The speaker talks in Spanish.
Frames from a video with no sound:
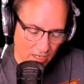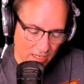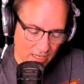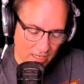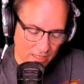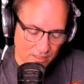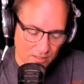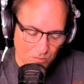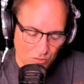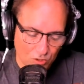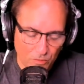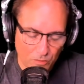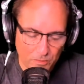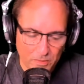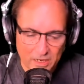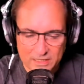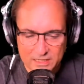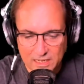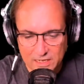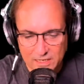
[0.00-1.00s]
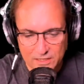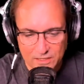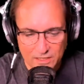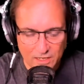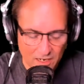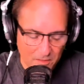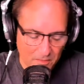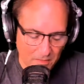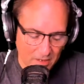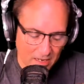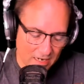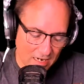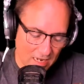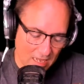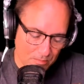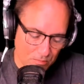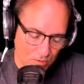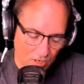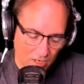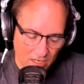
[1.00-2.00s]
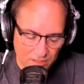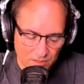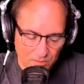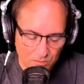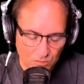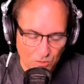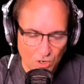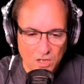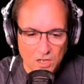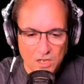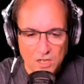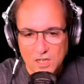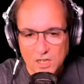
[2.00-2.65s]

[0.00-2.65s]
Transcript: la que hacen bueno para que sea el internet más rápido, la que hacen bueno...